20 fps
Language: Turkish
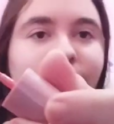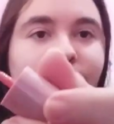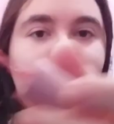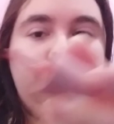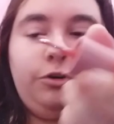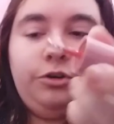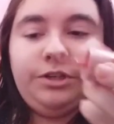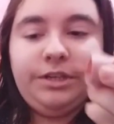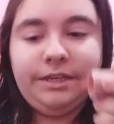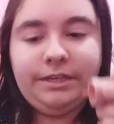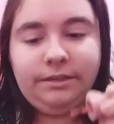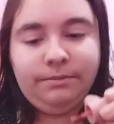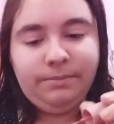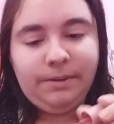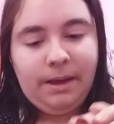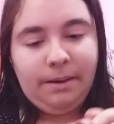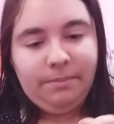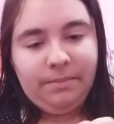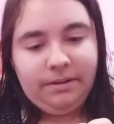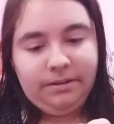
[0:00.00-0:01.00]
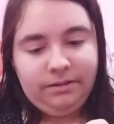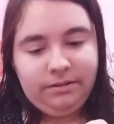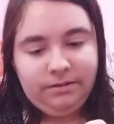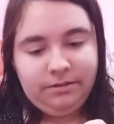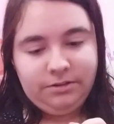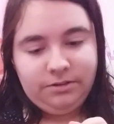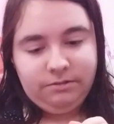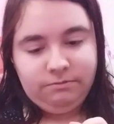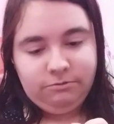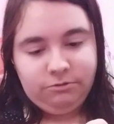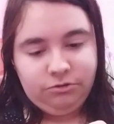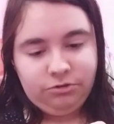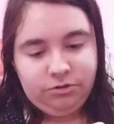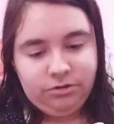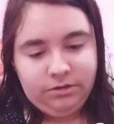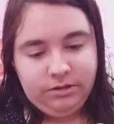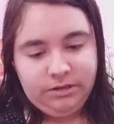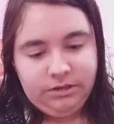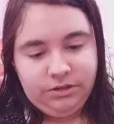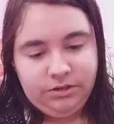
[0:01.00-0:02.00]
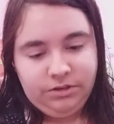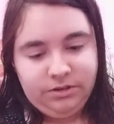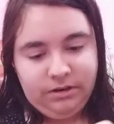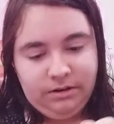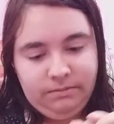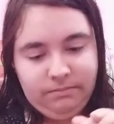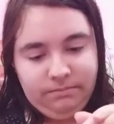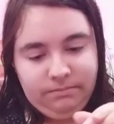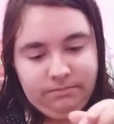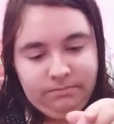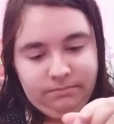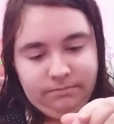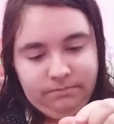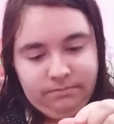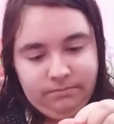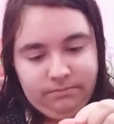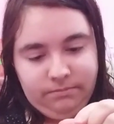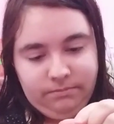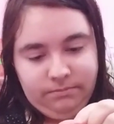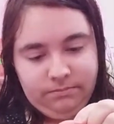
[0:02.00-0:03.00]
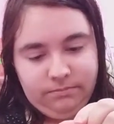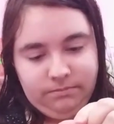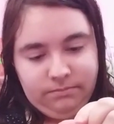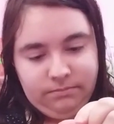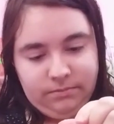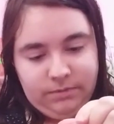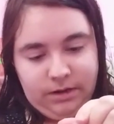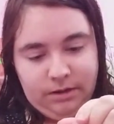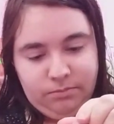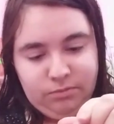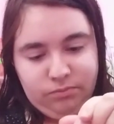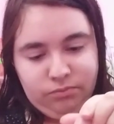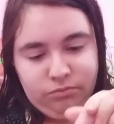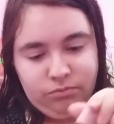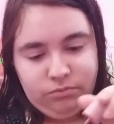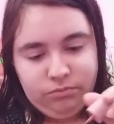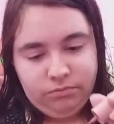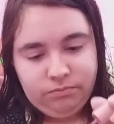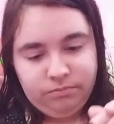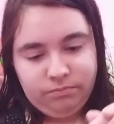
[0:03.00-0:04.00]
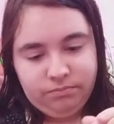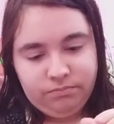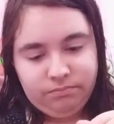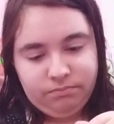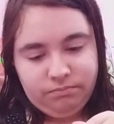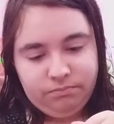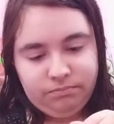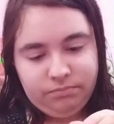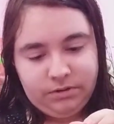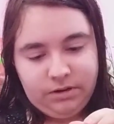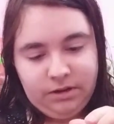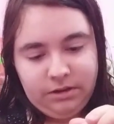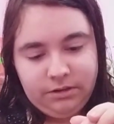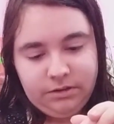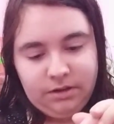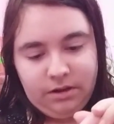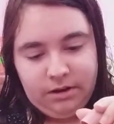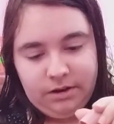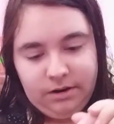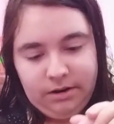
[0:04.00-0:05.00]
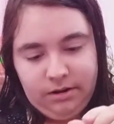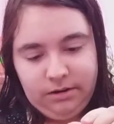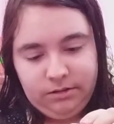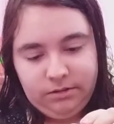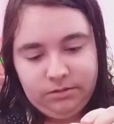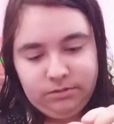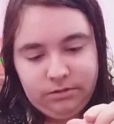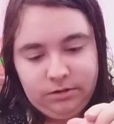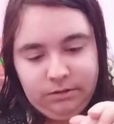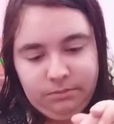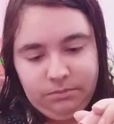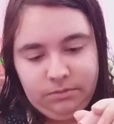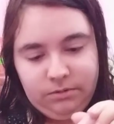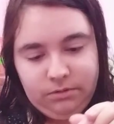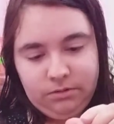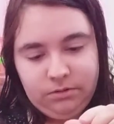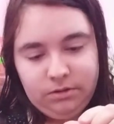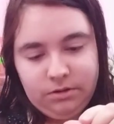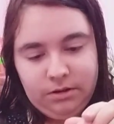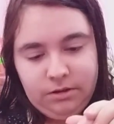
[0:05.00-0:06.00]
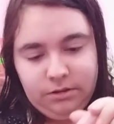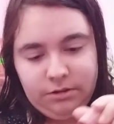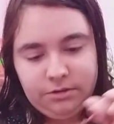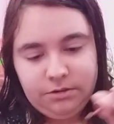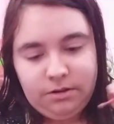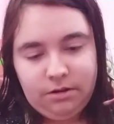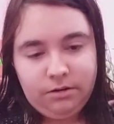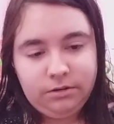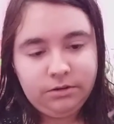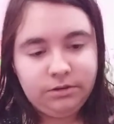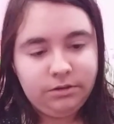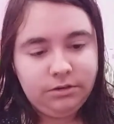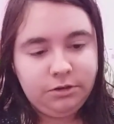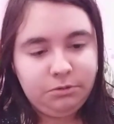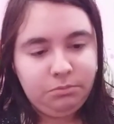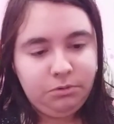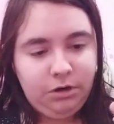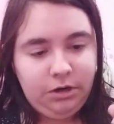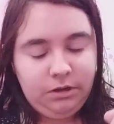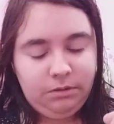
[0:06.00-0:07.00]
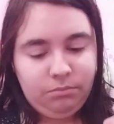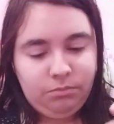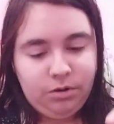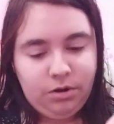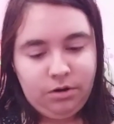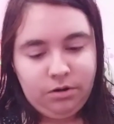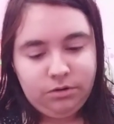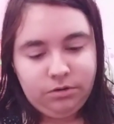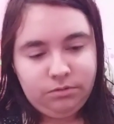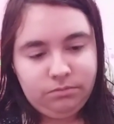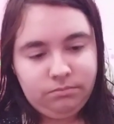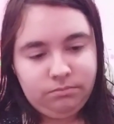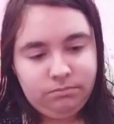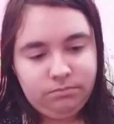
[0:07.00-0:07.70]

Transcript: Öje gibi hemen swatchlayacağım. Ama bu biraz highlighter gibi değil sanki ne bileyim yani.